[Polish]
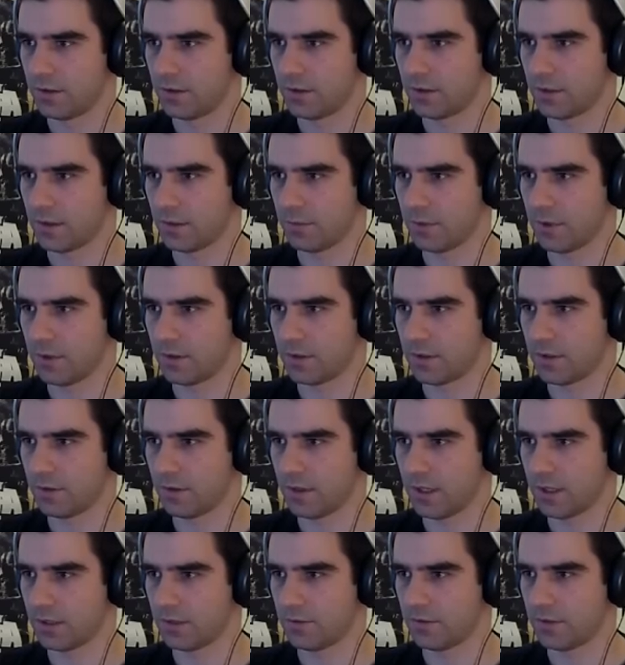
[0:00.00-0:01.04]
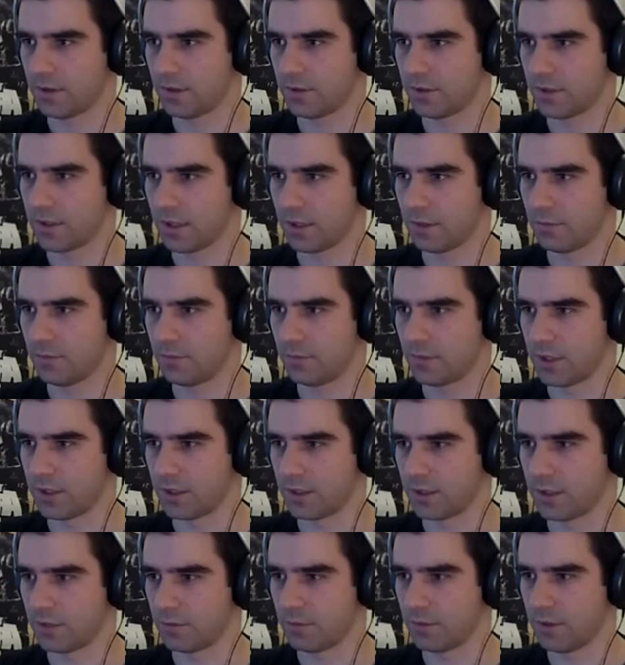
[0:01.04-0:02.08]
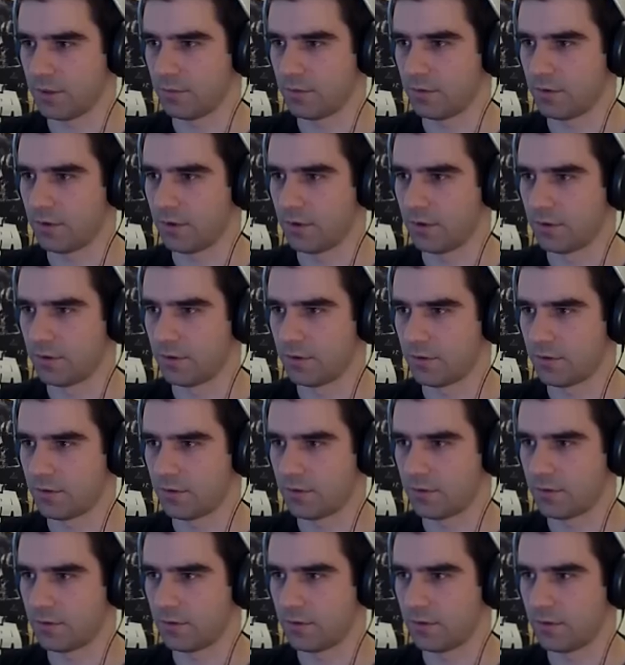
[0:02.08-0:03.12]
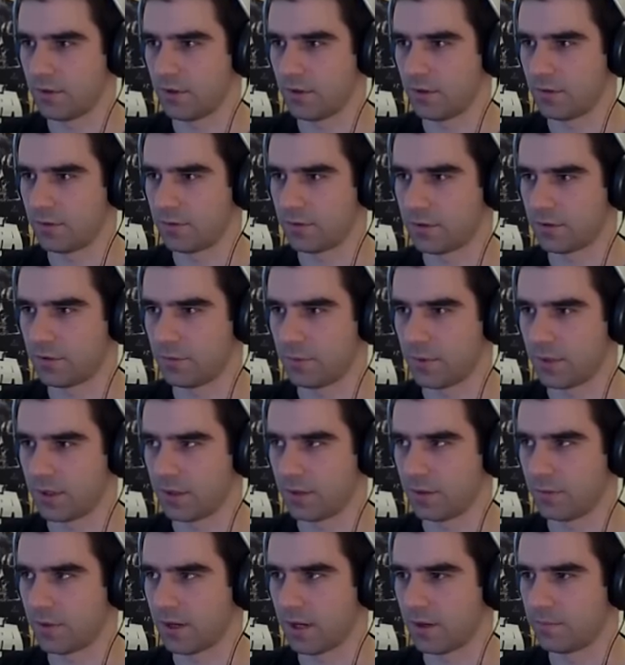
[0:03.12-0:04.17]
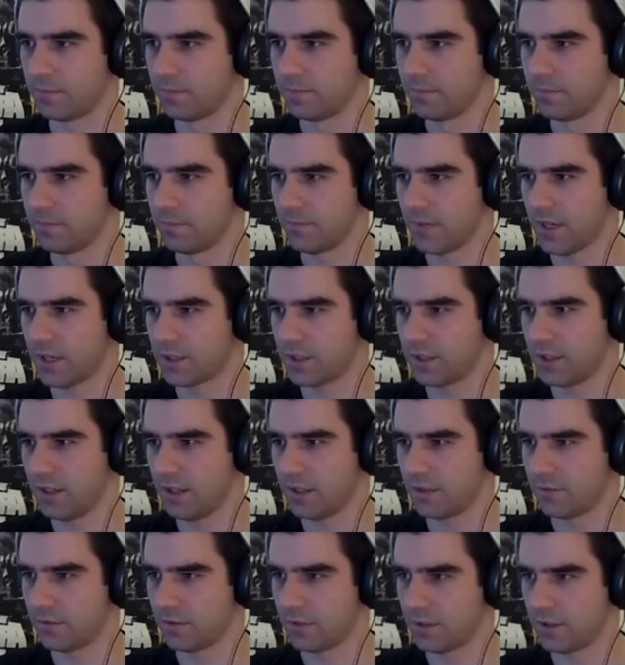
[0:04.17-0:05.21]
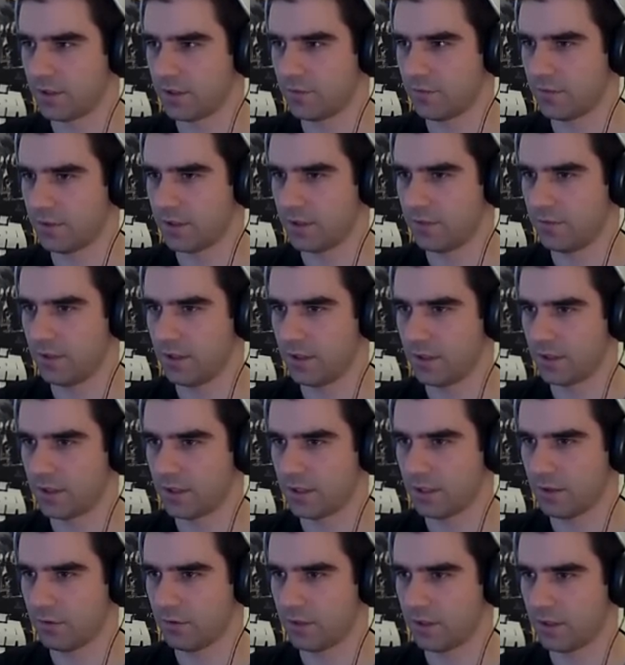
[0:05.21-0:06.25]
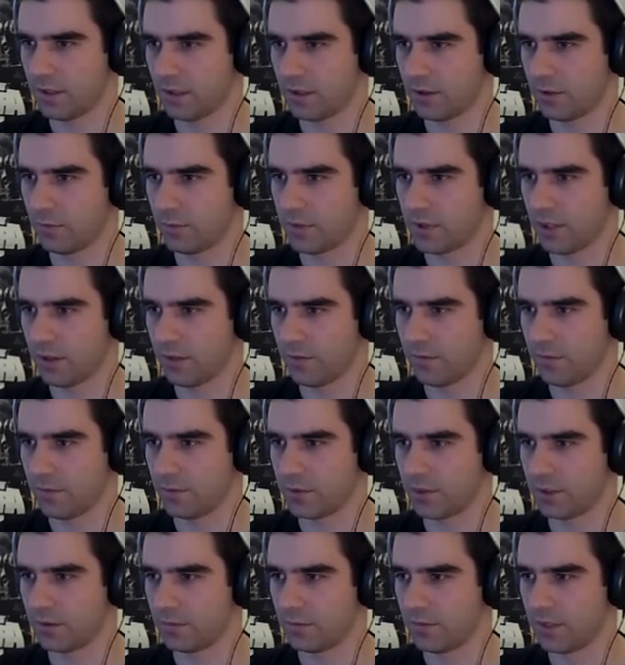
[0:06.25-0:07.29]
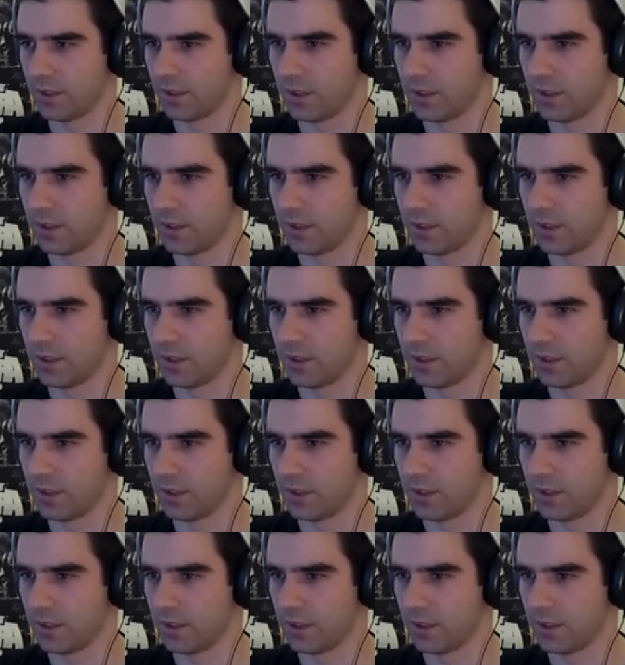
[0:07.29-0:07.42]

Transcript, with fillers: Zaba załatwcie go zanim umrzecie, żeby nie było. Och, super, dobra. Patrzcie ledwo, jeszcze właściwie jeden strzał, oni takie obszarowe biją.